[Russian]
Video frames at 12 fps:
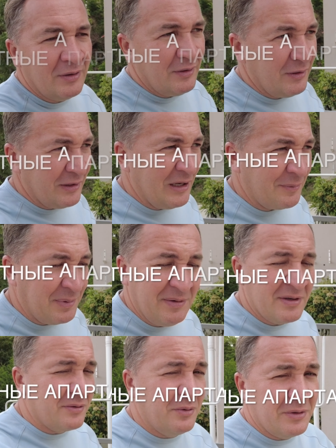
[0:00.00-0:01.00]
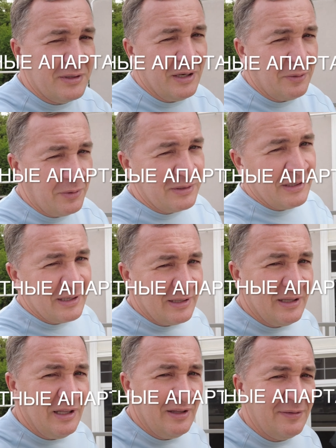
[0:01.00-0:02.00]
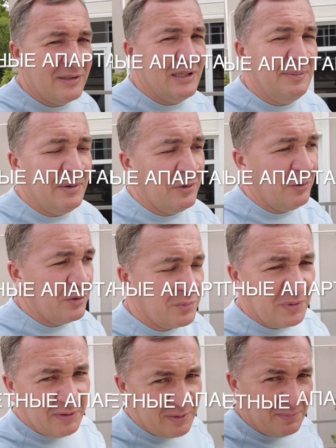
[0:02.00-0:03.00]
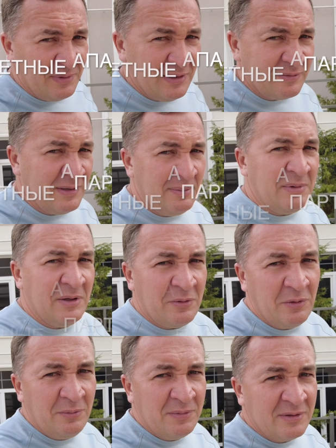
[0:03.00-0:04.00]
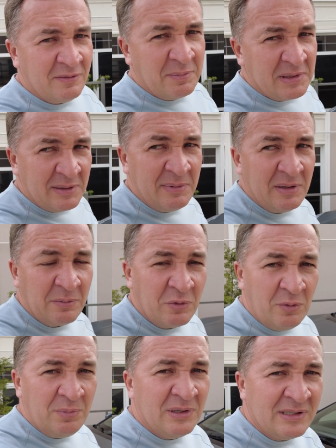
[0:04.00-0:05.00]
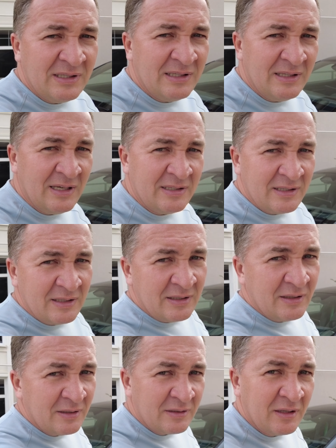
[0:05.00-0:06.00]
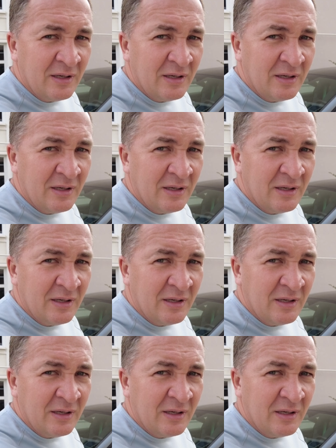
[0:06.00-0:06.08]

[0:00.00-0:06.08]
Итак, приветствую, друзья и гости канала. Всем огромный привет. Мы с вами находимся в апартаментном комплексе «Династия Хиллз».